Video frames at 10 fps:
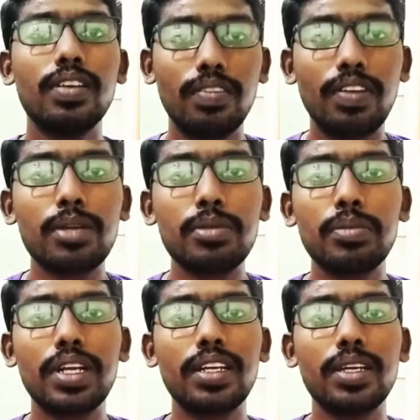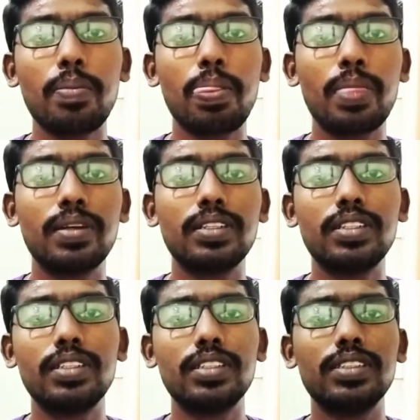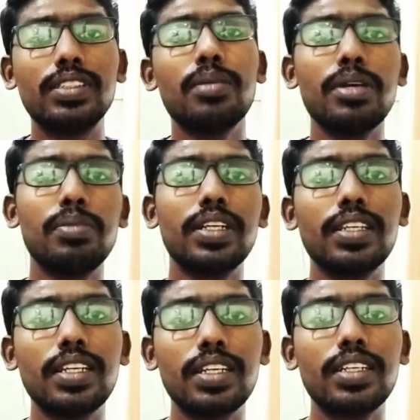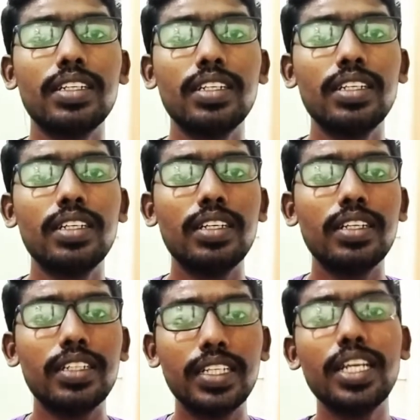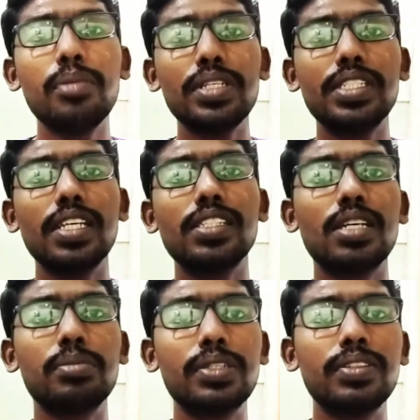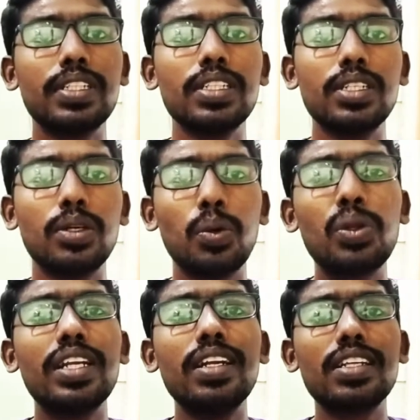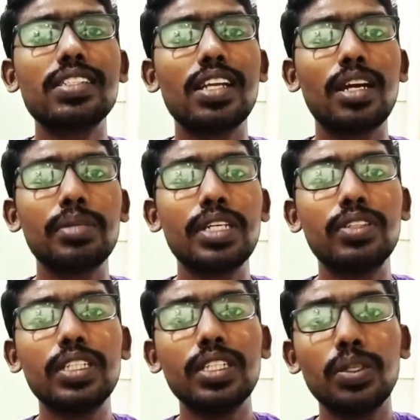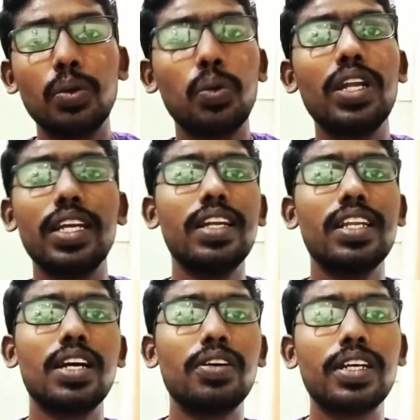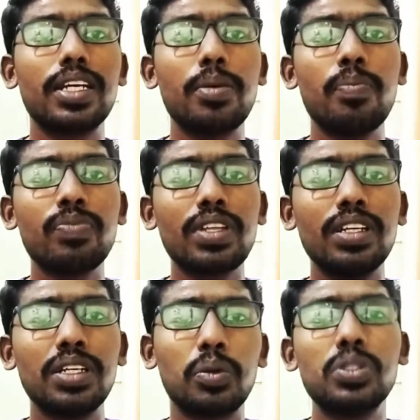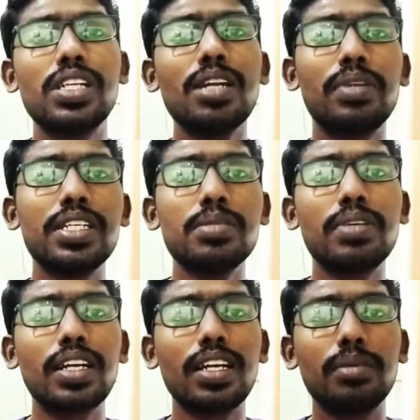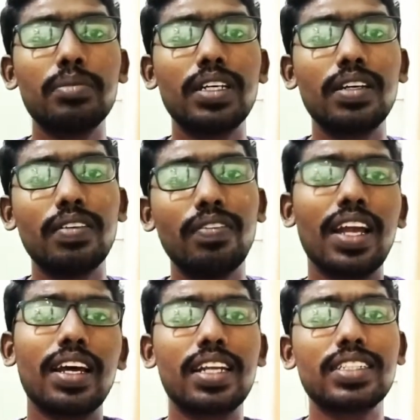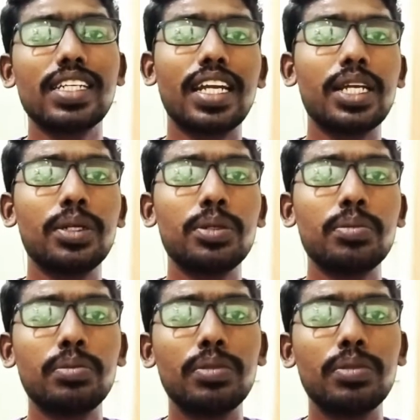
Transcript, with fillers: வணக்கம் நண்பர்களே சில பேர் பார்த்தீங்கன்னா டிஎன்பிஎஸ்சி எக்ஸாமுக்கு வந்து ஒரு இன்ட்ரெஸ்ட் இல்லாமையே வந்து உள்ள என்ட்ரி ஆவாங்க கொஞ்ச நாள் படித்து பார்க்கலாம் வேலை கிடச்சா கிடைக்கட்டும்